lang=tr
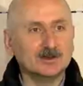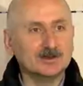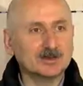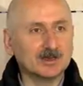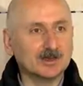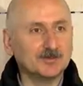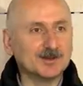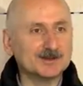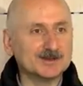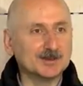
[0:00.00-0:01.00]
İnşallah
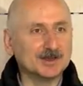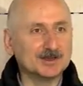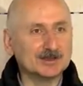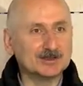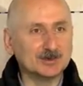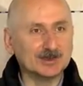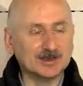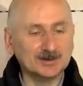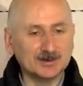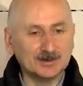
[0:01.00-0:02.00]
fazla zaman
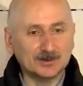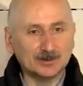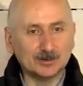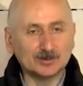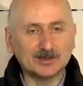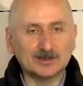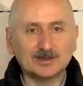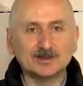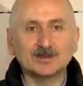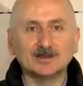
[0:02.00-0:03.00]
geçirmeden
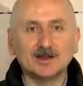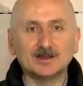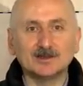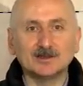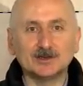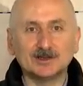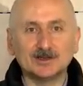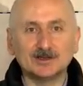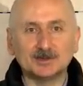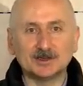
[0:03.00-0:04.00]
Önümüzdeki aylarda burayı
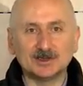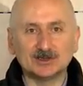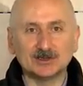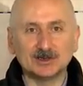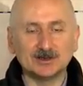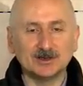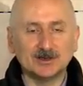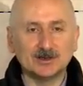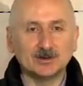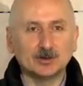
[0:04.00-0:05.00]
da hizmete açarak
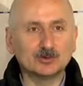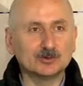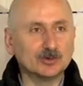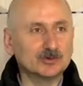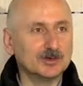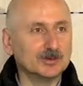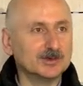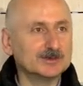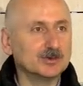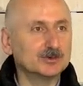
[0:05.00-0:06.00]
34
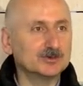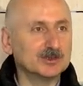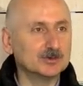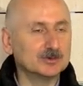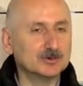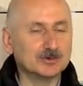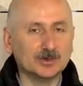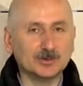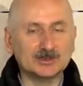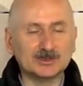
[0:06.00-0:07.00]
kilometreyi 37,5
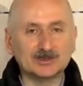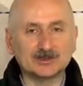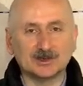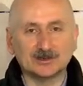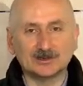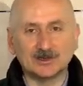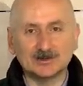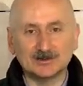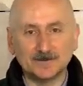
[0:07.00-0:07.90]
kilometreye çıkartacağız.